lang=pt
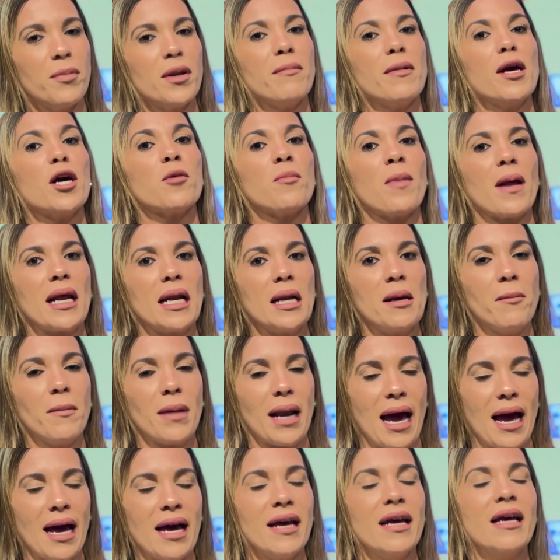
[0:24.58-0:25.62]
Primeiro, para
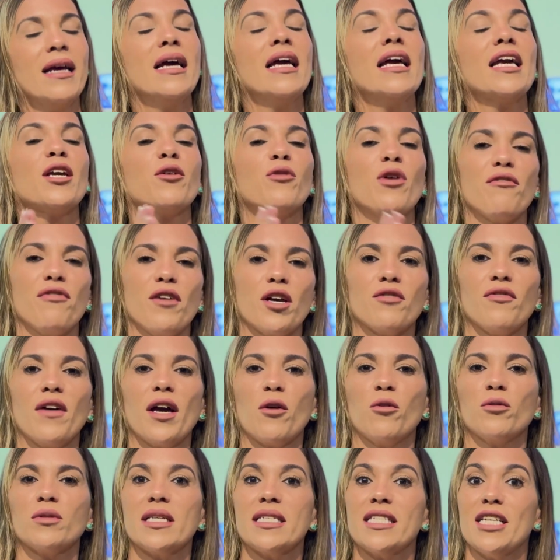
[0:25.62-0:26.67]
lembrar que o evento vai
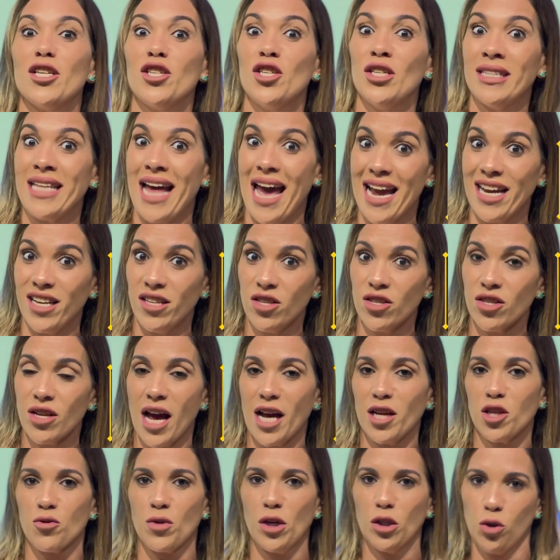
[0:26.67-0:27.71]
acontecer de 10
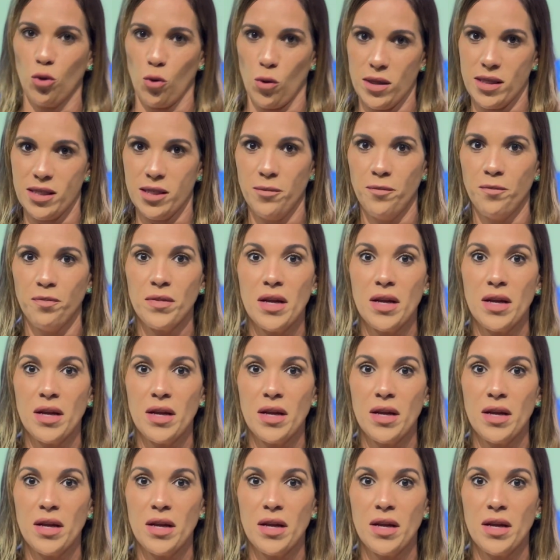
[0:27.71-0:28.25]
às 14